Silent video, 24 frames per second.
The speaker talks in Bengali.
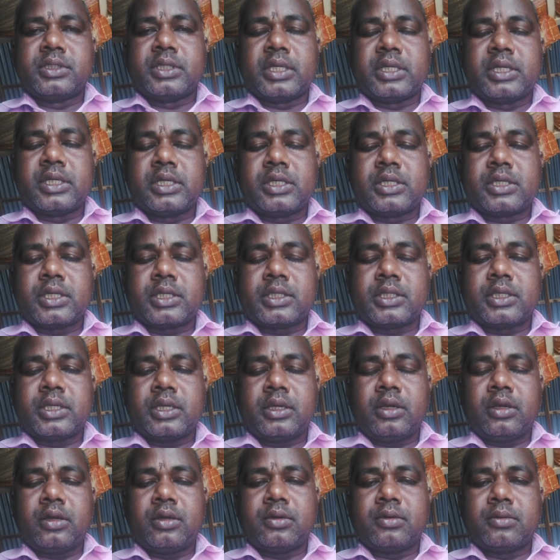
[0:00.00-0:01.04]

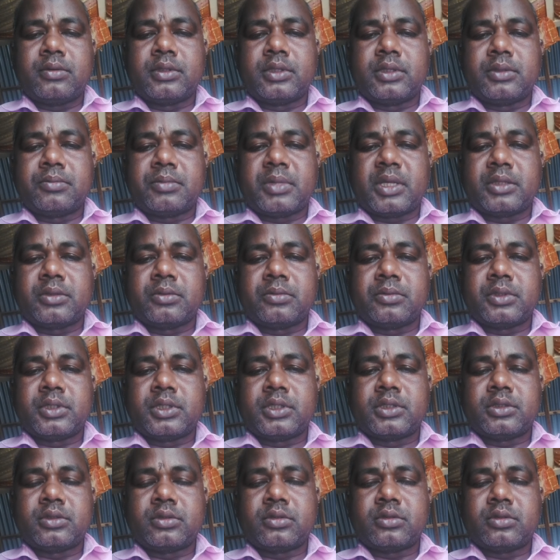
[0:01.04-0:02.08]
চ্যানেলটাতে আমাদের
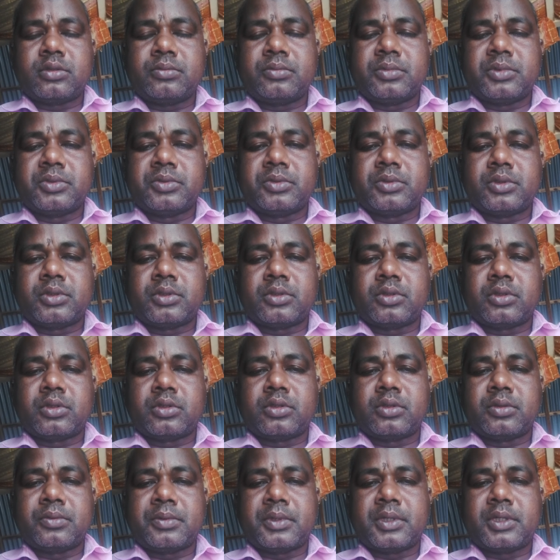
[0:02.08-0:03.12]
প্রাথমিকের জন্য বিভিন্ন
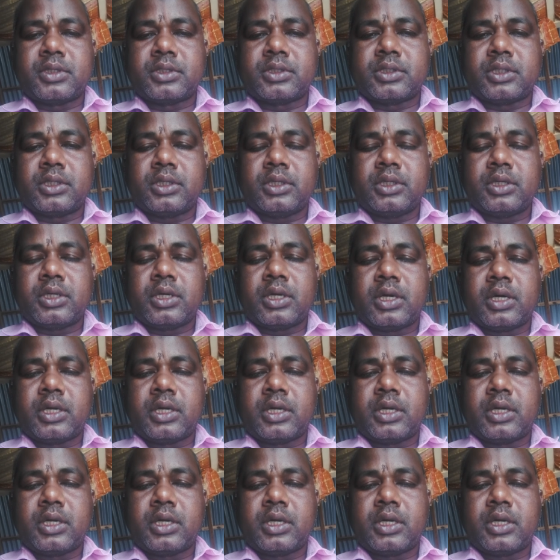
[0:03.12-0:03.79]
তথ্য পাওয়া যায়